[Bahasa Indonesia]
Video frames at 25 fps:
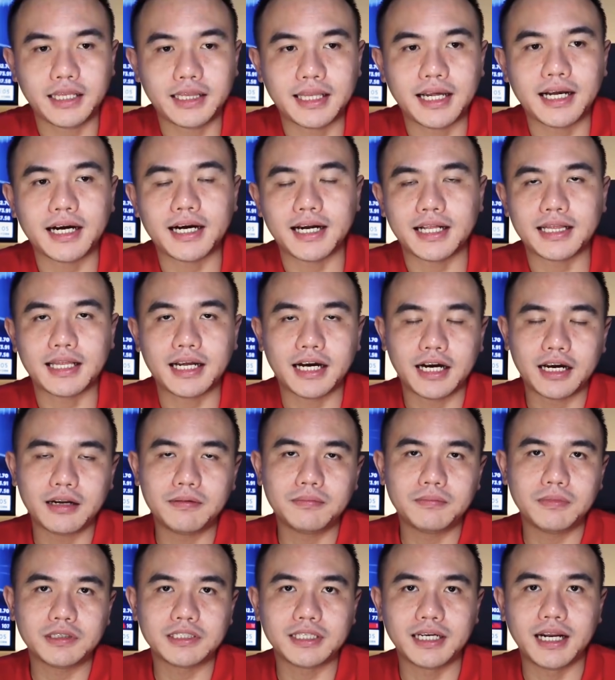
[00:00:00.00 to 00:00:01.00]
kita
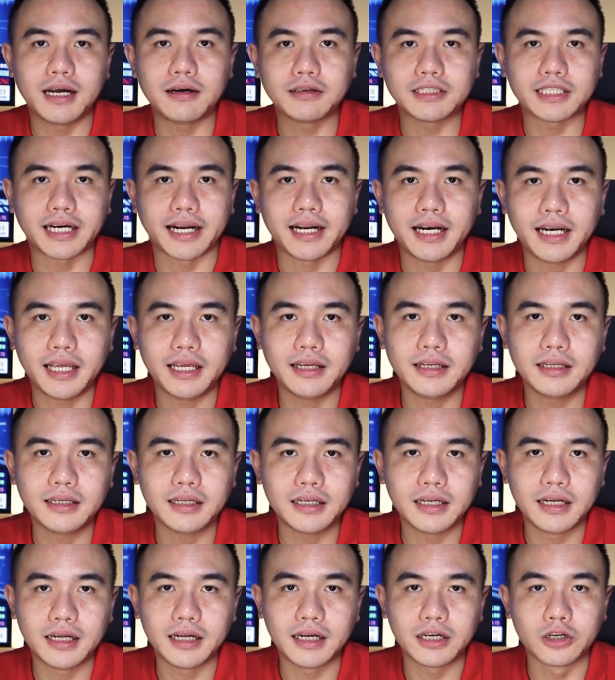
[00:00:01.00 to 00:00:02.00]
katakan sedang trading
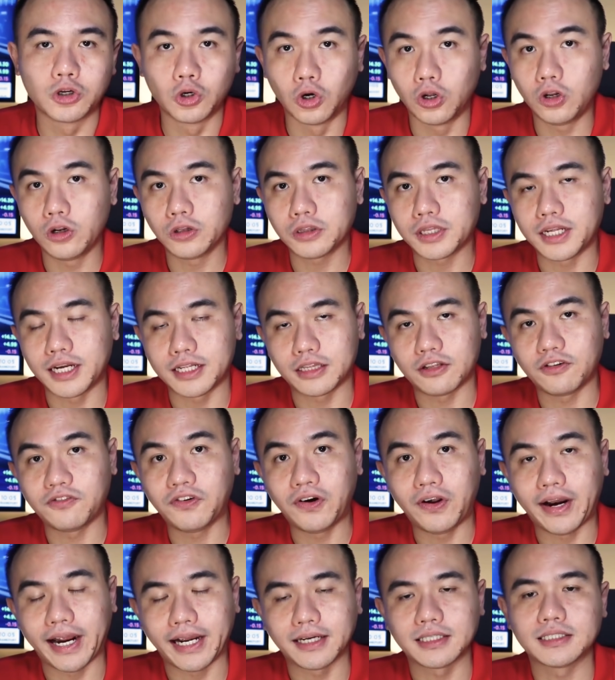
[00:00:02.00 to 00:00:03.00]
uh, gold atau
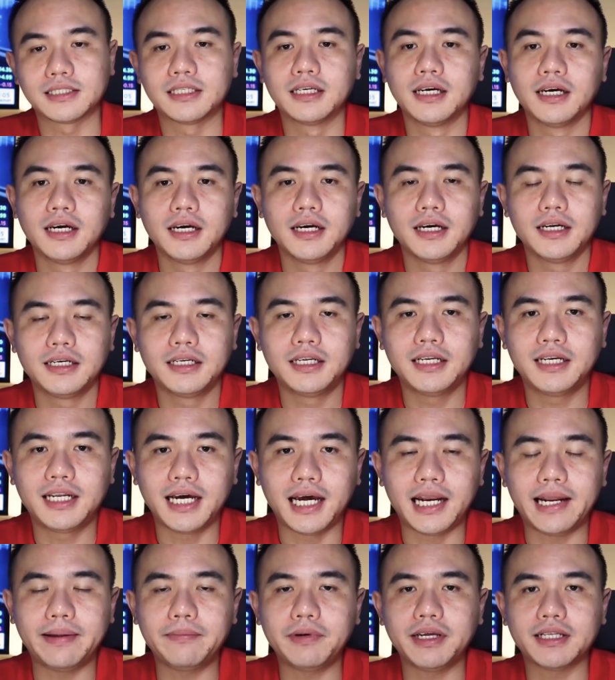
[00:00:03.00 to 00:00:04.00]
forex. Di
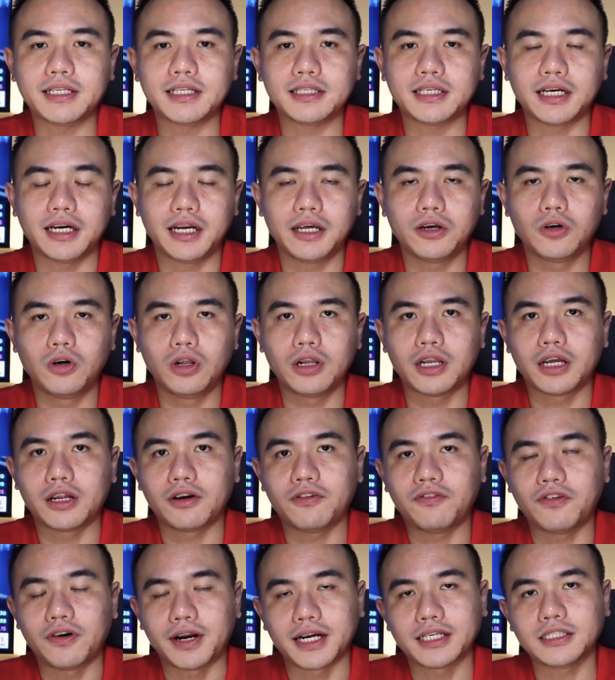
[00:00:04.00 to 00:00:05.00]
dalam kita trading gold
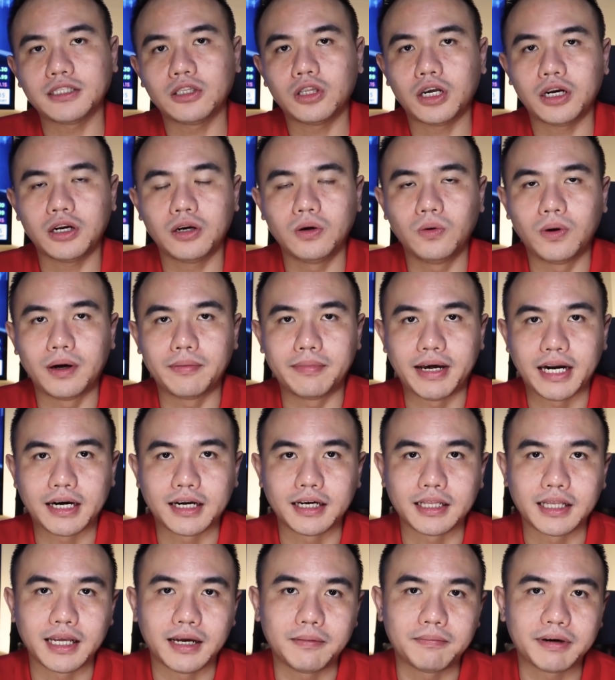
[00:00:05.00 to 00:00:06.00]
atau forex itu ada dua
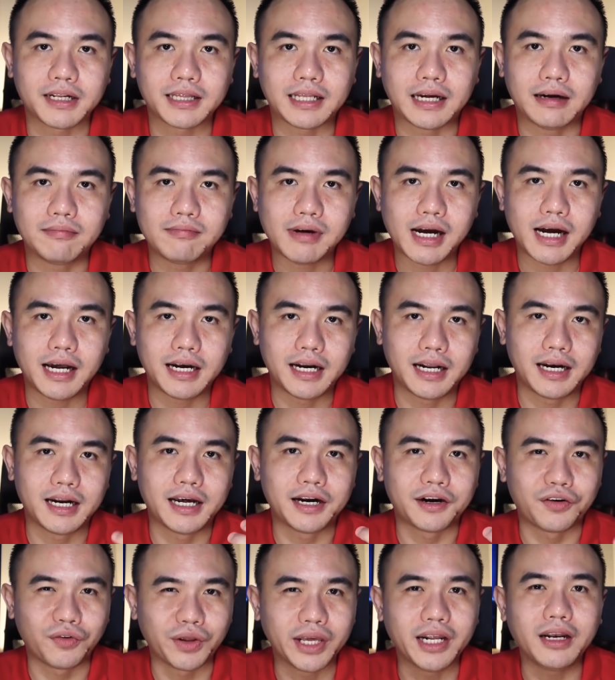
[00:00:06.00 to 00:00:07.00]
market. Yang pertama
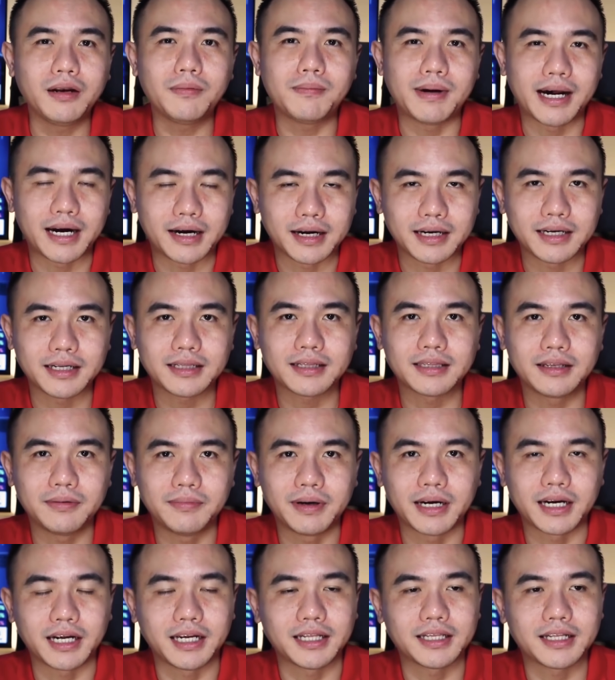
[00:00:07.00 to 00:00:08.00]
adalah real market
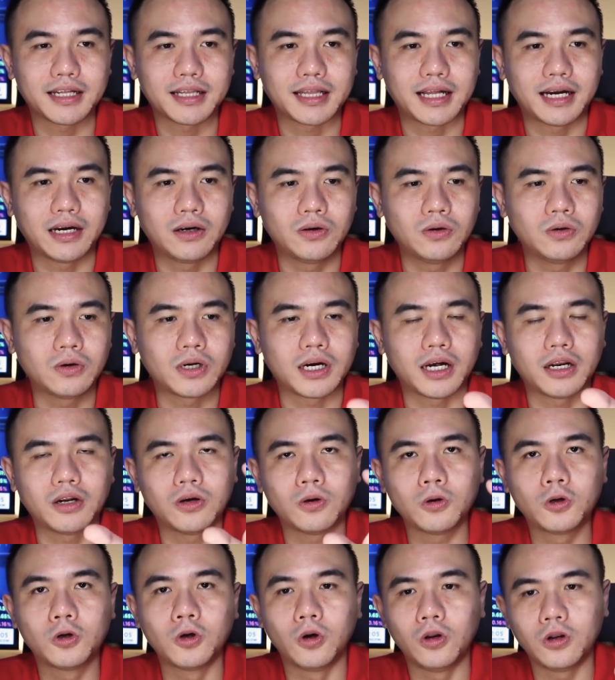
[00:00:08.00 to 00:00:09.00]
di mana kita tahu
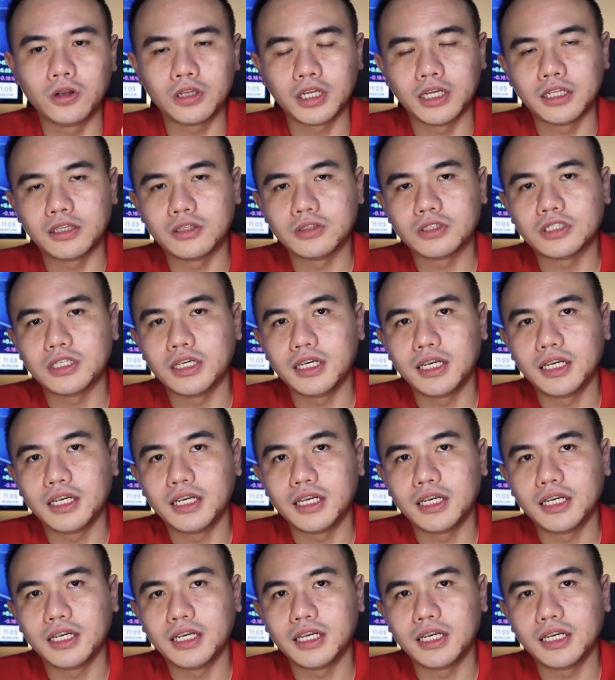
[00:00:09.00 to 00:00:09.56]
kalau gold itu